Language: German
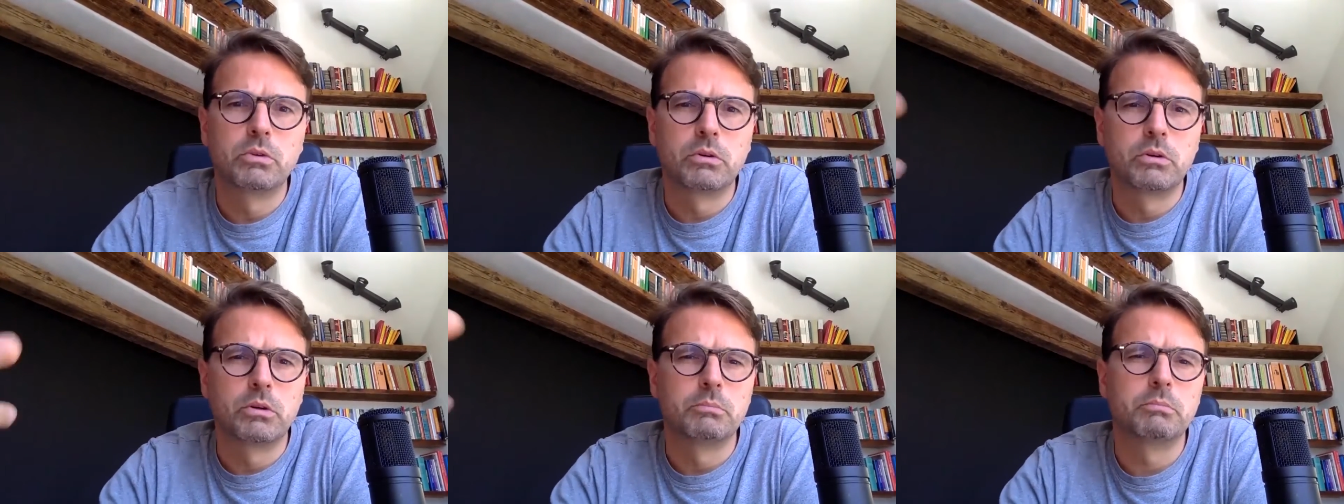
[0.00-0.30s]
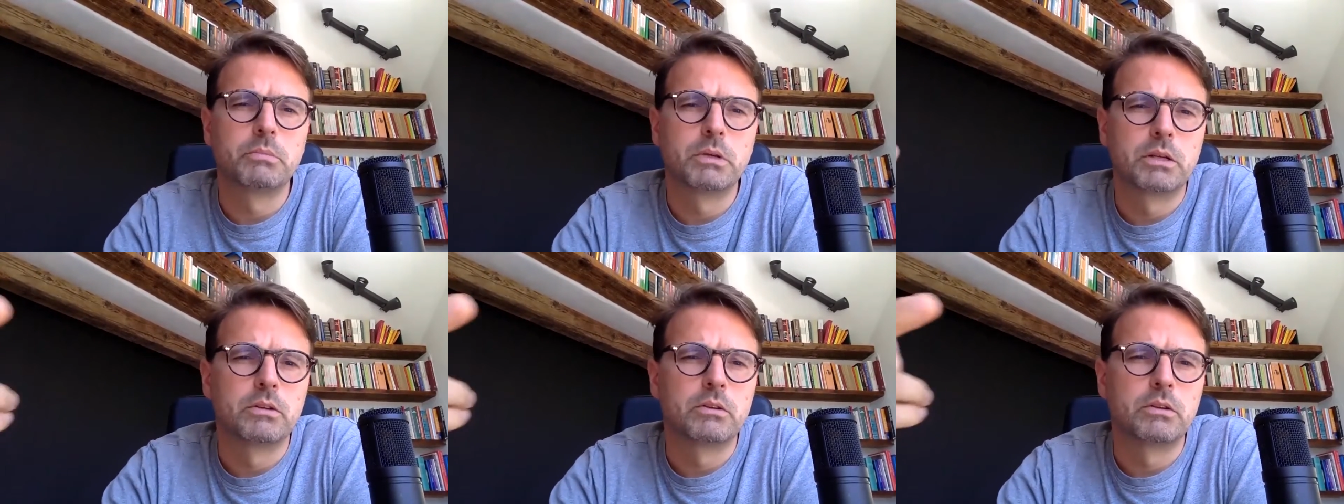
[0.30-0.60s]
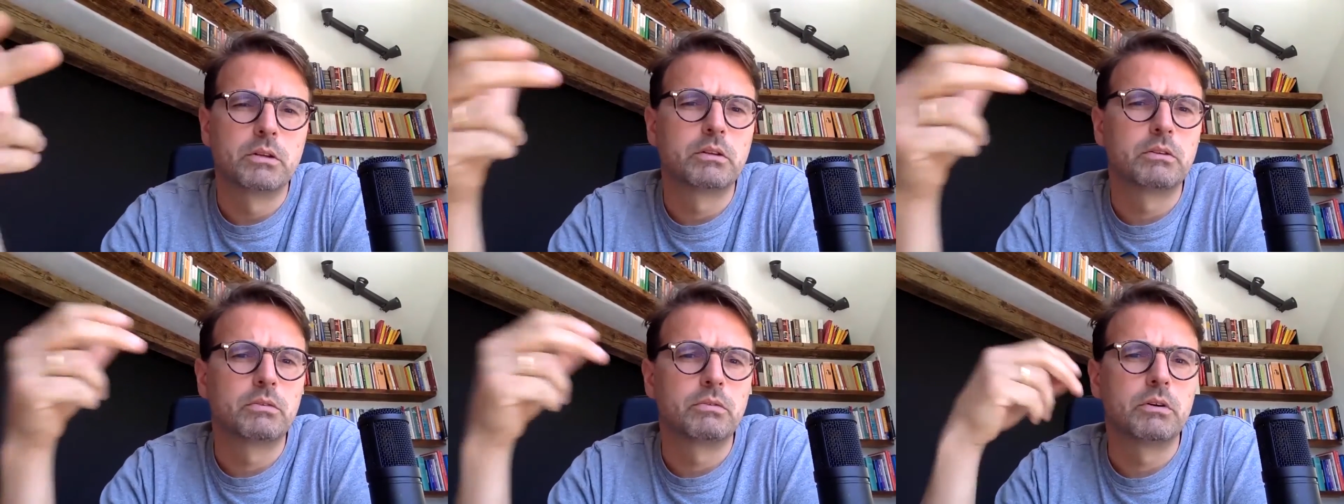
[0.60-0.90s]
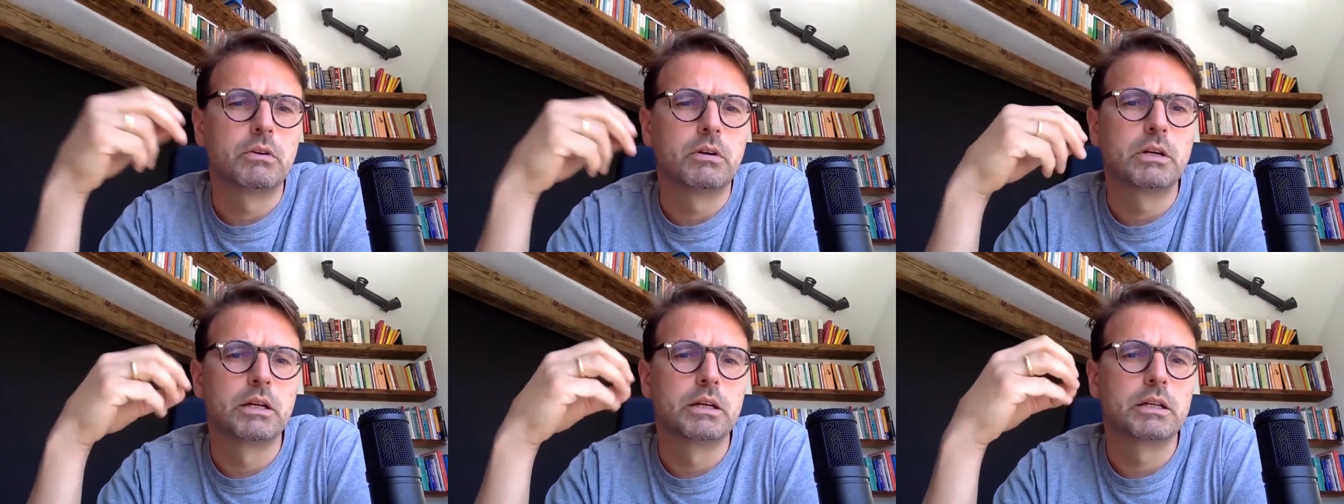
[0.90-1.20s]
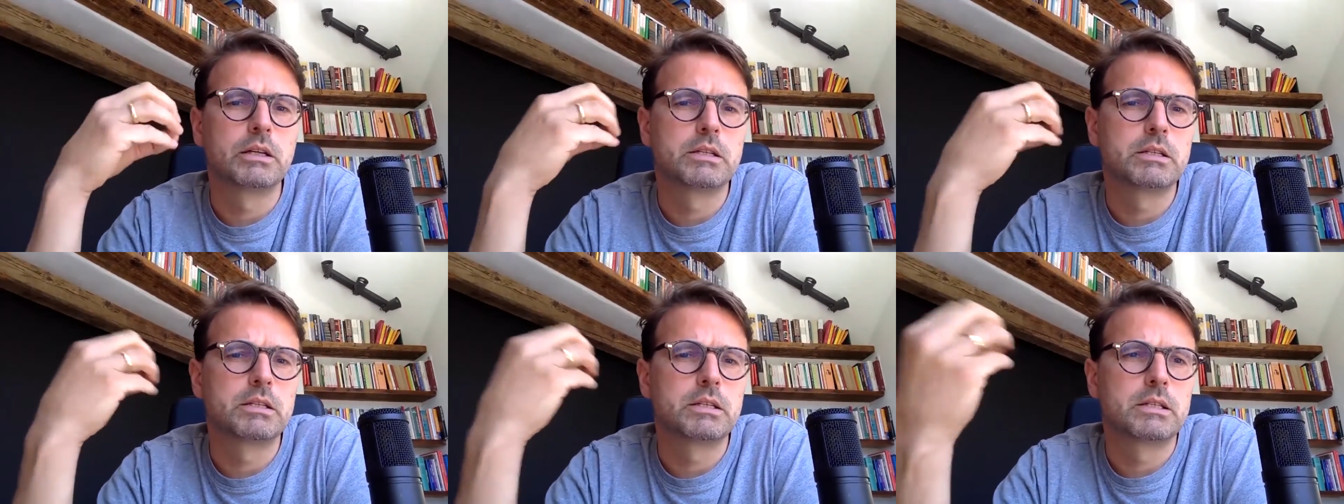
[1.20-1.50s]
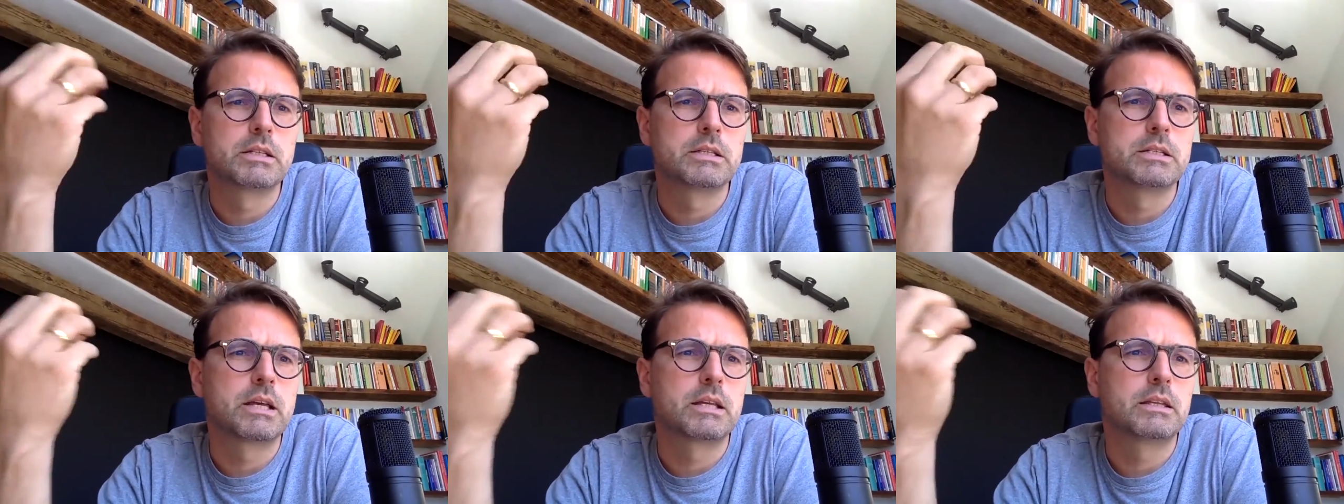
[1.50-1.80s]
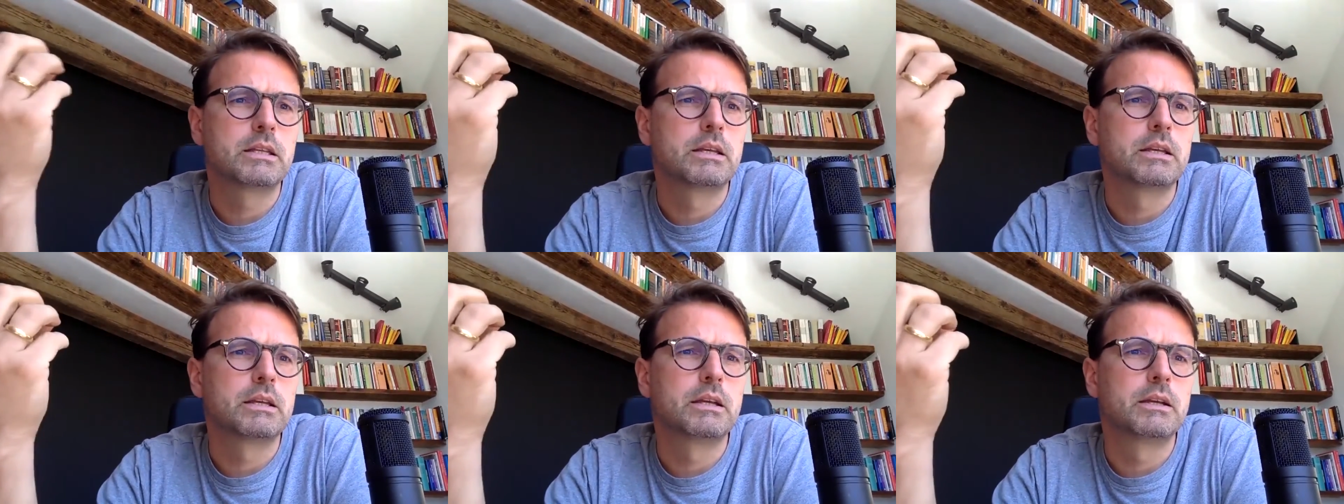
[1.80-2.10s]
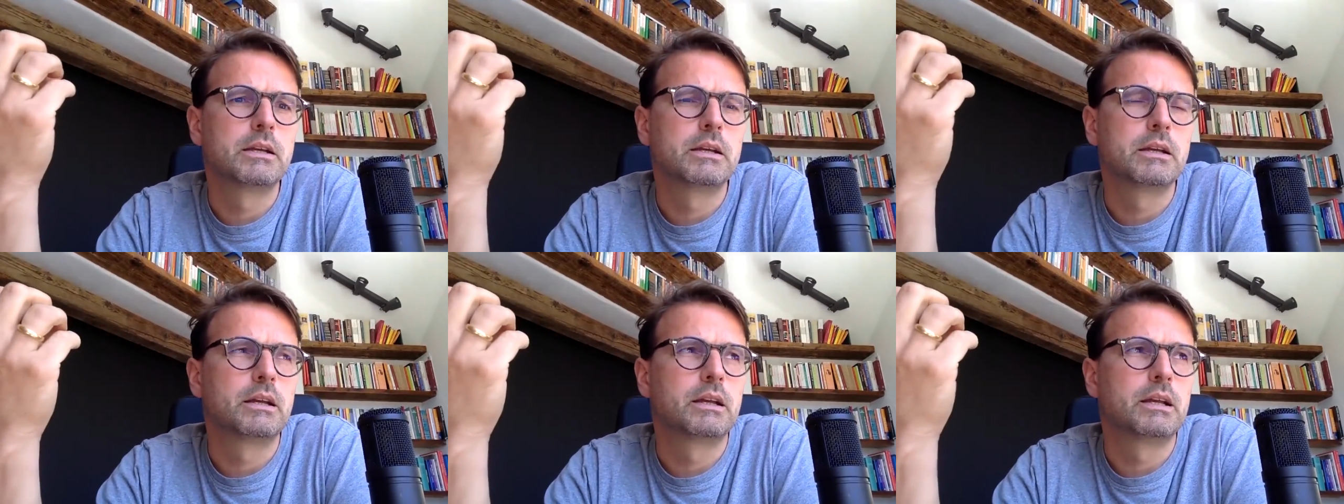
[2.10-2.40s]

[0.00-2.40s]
So kommt mir das jetzt vor. Ja, das, das hat eine